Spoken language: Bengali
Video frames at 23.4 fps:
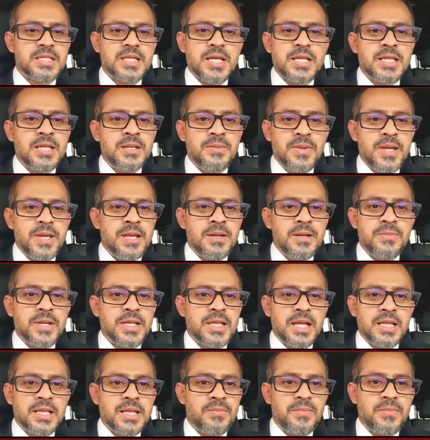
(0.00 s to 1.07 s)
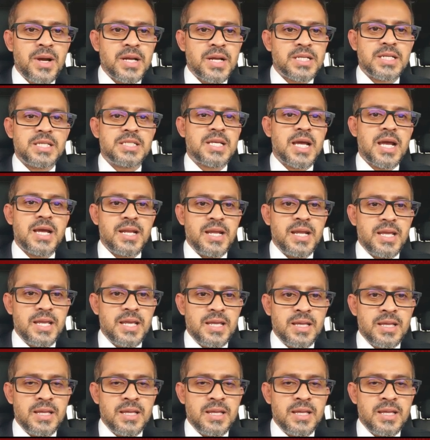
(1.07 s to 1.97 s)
সেদিন বিএনপি তাদের পাশে যায় নাই